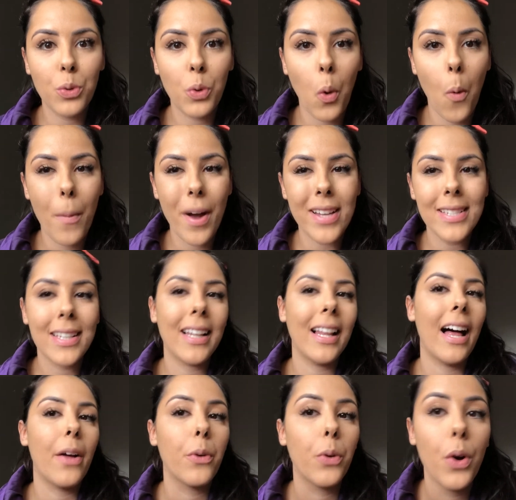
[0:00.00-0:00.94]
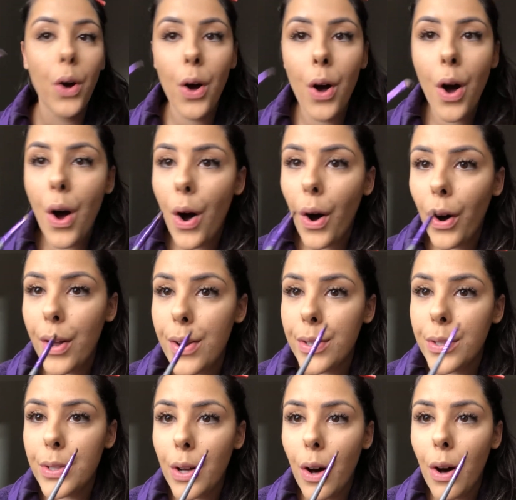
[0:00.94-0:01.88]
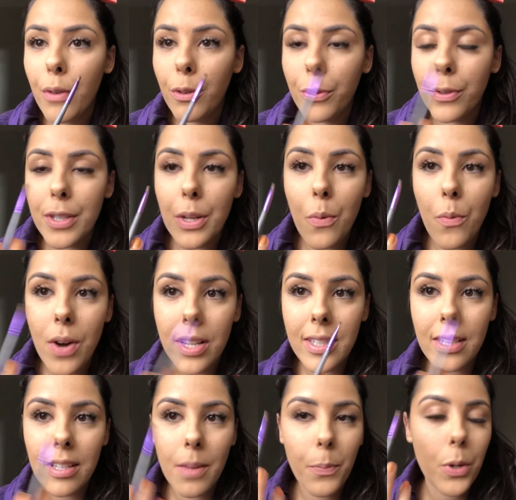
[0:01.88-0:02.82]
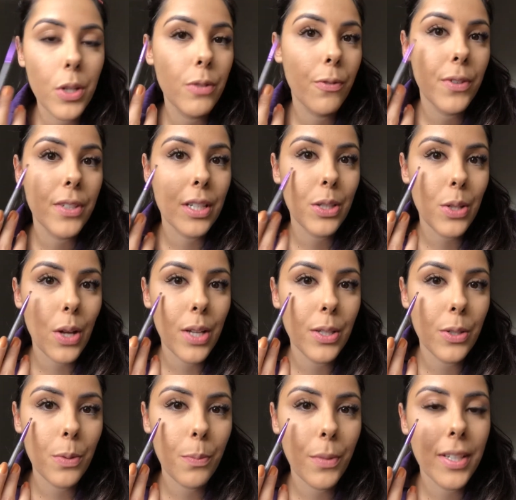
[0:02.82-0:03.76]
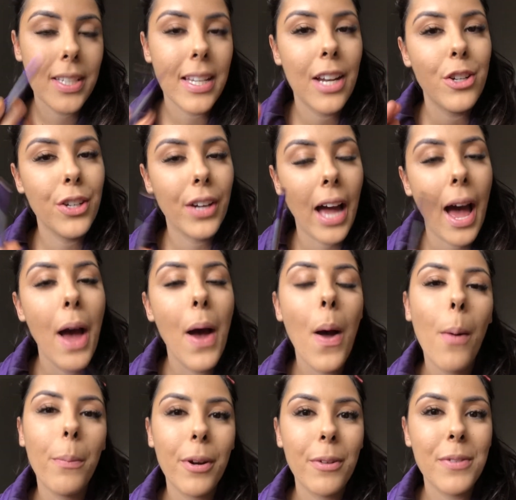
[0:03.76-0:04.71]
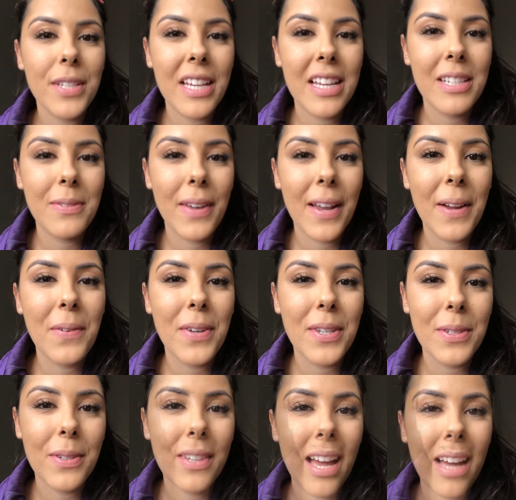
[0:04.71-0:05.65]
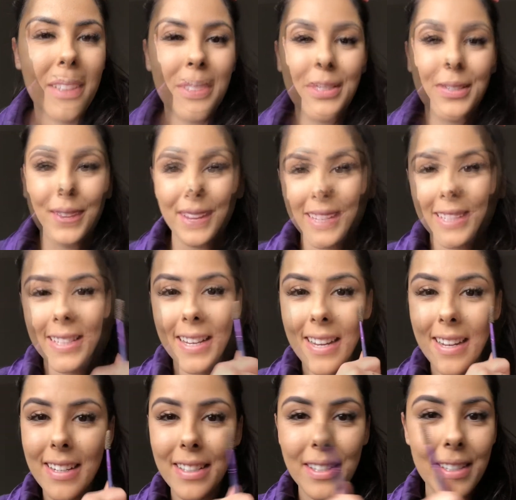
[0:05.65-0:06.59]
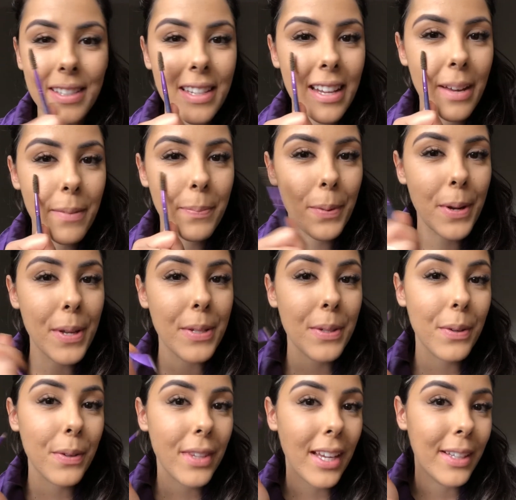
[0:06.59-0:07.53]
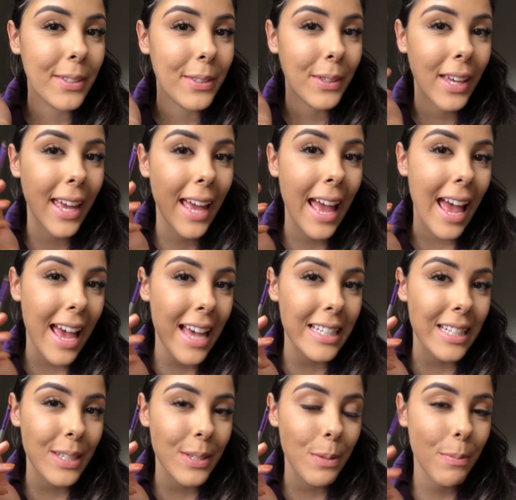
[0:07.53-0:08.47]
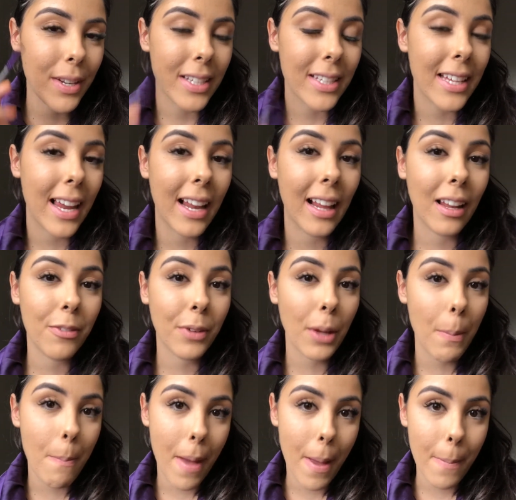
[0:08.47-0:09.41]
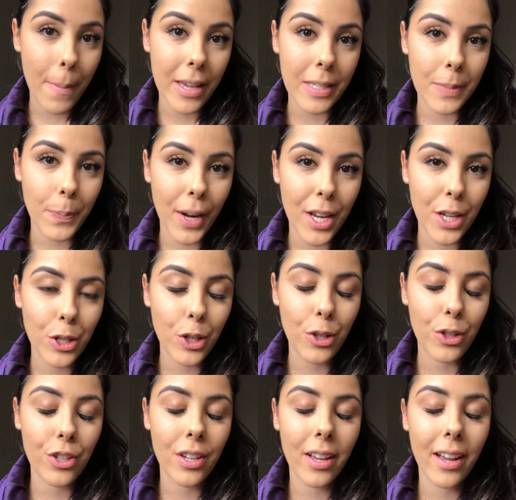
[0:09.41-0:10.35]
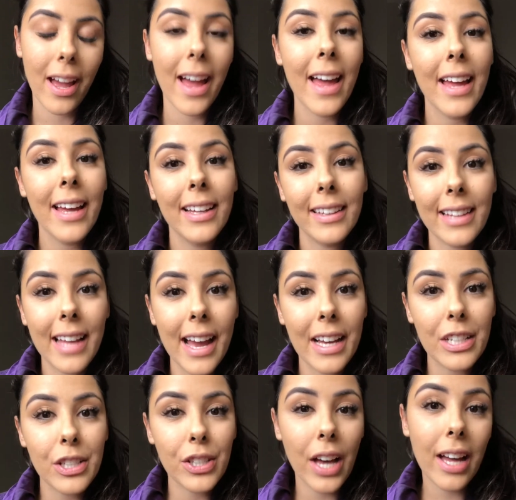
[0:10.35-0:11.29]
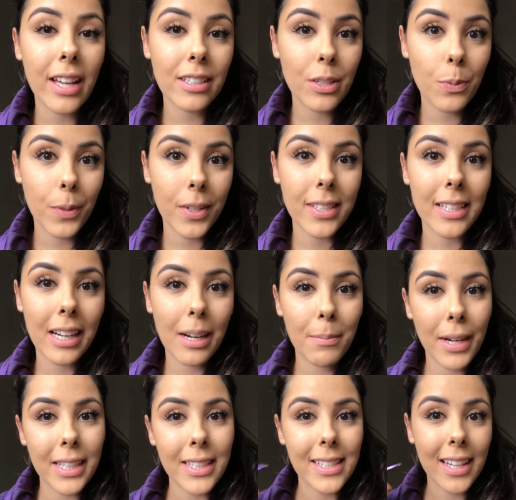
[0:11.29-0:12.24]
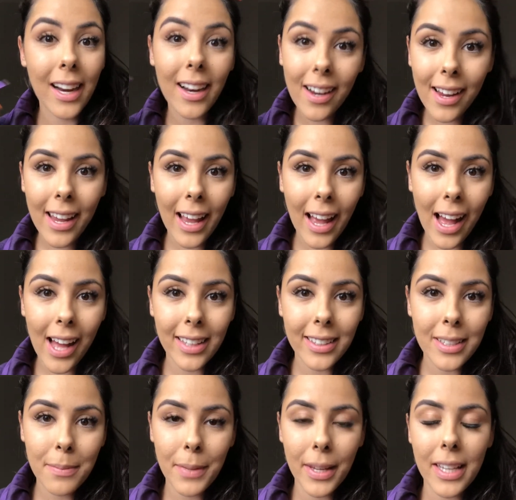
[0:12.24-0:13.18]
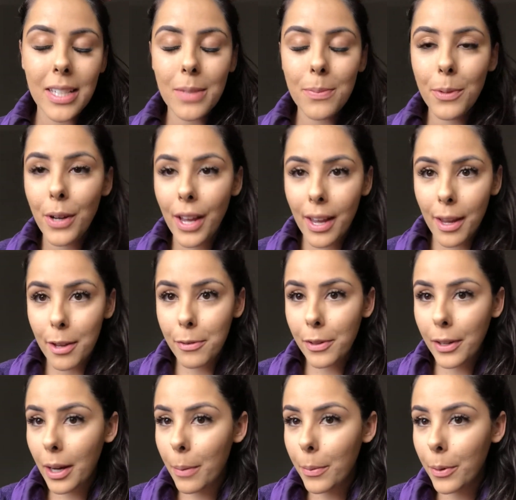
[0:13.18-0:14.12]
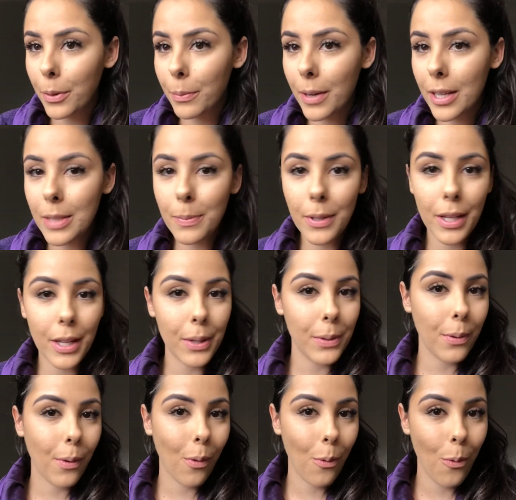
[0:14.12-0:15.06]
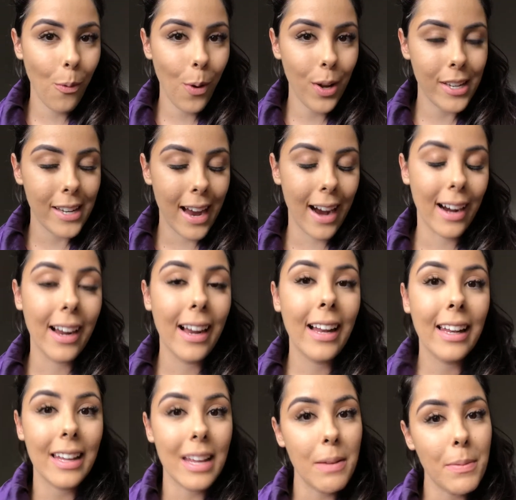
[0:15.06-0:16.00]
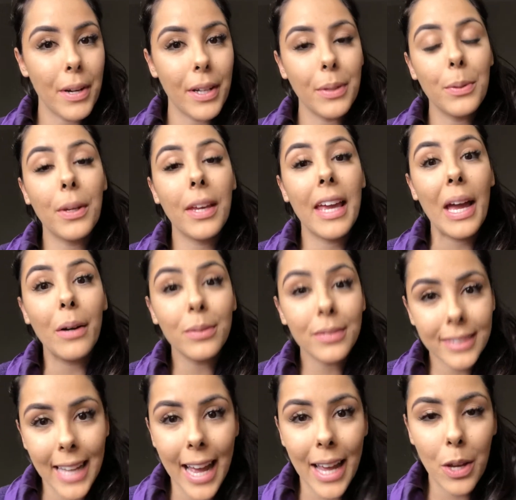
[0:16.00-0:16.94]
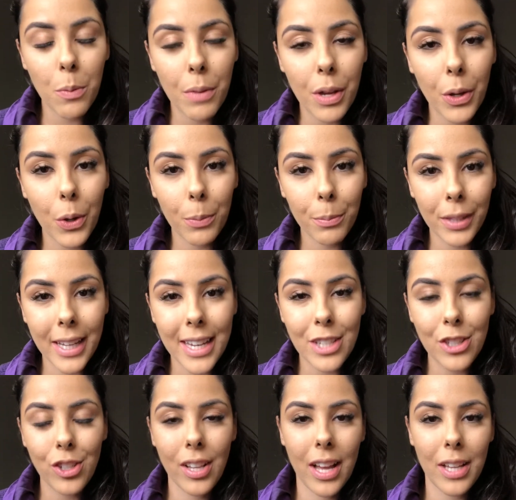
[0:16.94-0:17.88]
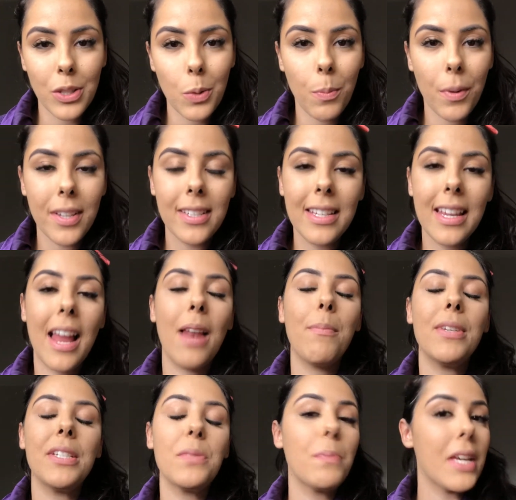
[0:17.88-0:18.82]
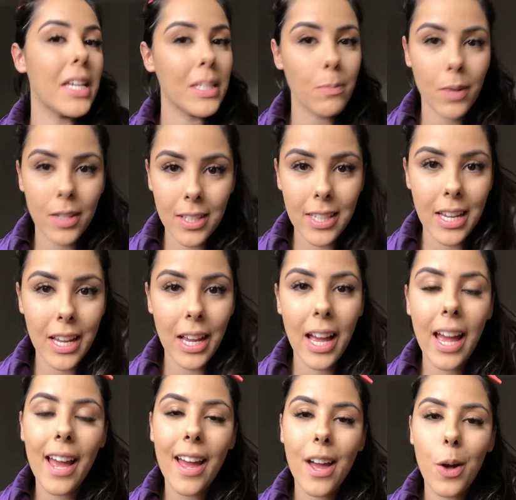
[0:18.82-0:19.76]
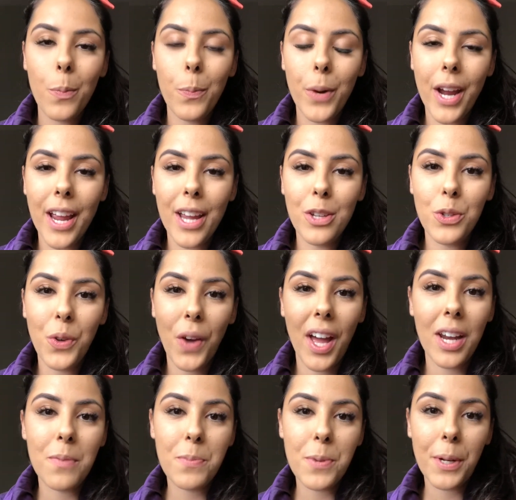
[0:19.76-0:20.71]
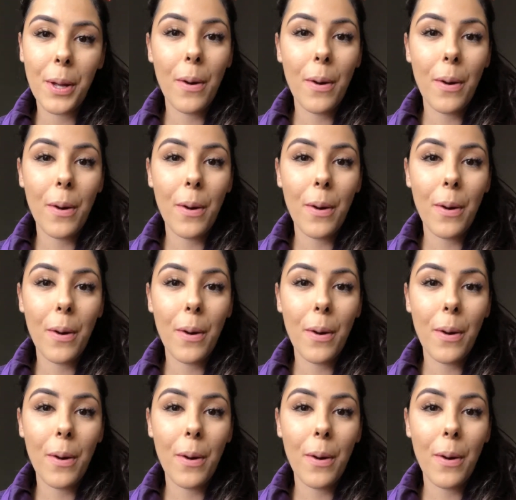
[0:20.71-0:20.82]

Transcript: com mais claro. Olha só, vou fazer um antes e depois, vou fazer só essa sobrancelha de cá pra vocês verem o resultado. Olha só esse antes e depois, o tanto que essa sobrancelha, ela fica bem mais preenchidinha, deixa a sobrancelha mais arqueada mesmo e fica muito mais bonito o olhar. Lembrando que eu tenho microblend na sobrancelha, mas mesmo assim eu preencho ela porque